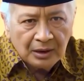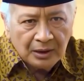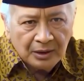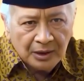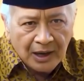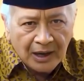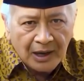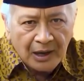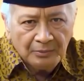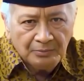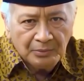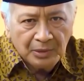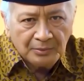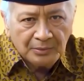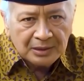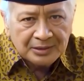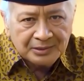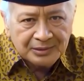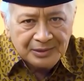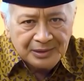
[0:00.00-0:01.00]
dalam
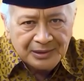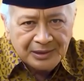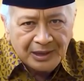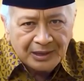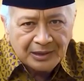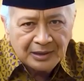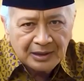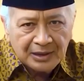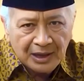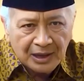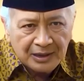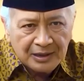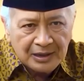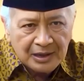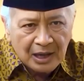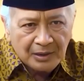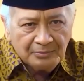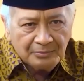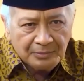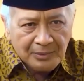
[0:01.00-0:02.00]
memastikan
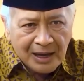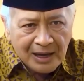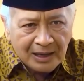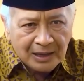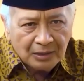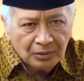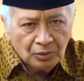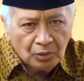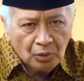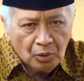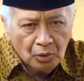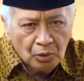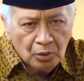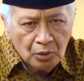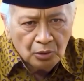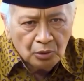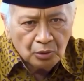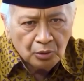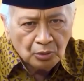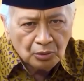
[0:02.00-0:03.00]
keadilan pangan
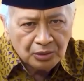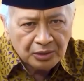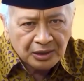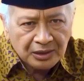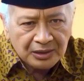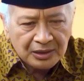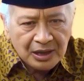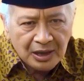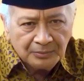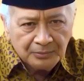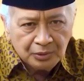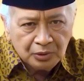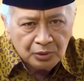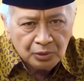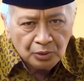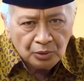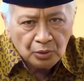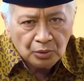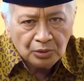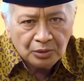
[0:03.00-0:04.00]
untuk setiap
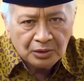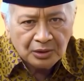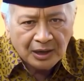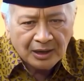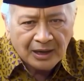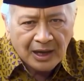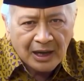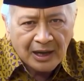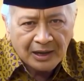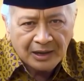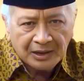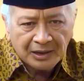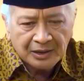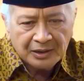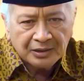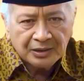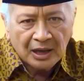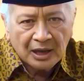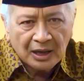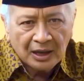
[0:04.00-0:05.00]
sudut tanah air
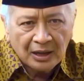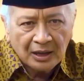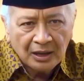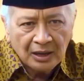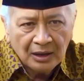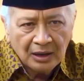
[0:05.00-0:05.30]
kita,